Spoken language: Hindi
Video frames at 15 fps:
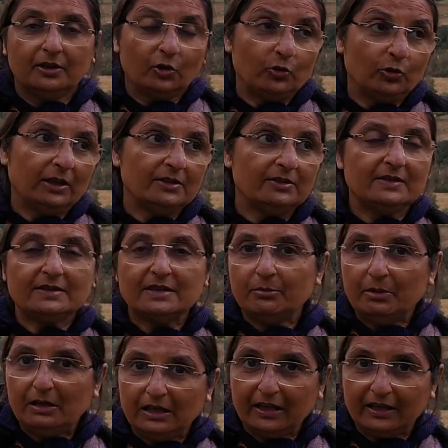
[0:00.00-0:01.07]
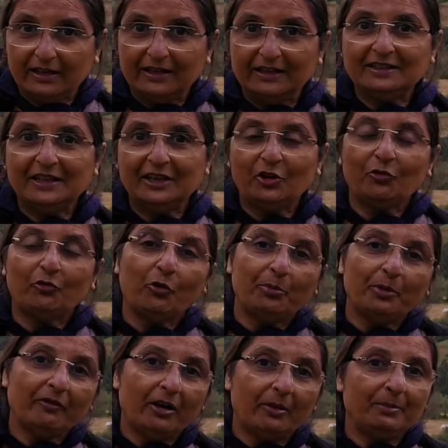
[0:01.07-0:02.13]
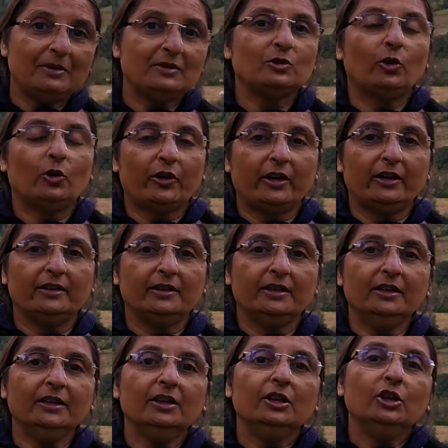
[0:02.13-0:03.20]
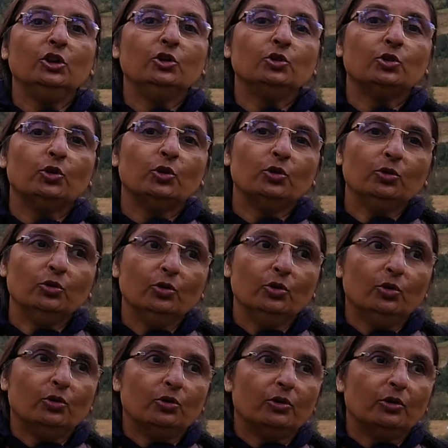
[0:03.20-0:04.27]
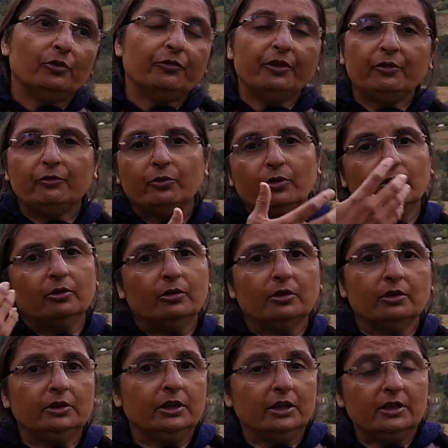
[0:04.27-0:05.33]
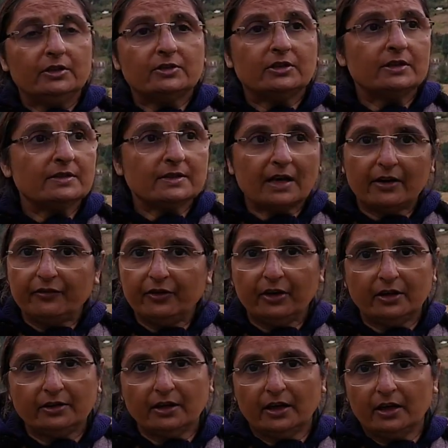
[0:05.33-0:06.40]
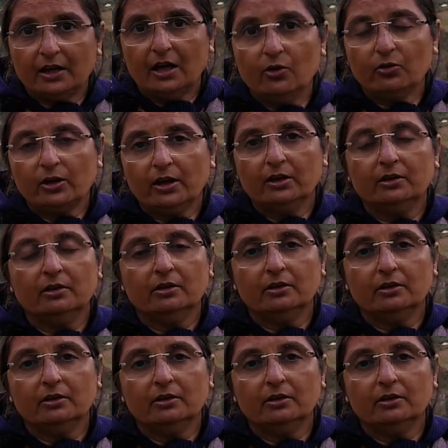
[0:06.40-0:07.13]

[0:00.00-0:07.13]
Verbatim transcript: रघुनाथ जी से मिलने गए थे और वो भी वापस लौट रहे थे तो फिर ये डिस्टेंस काफ़ी रहता है गांव के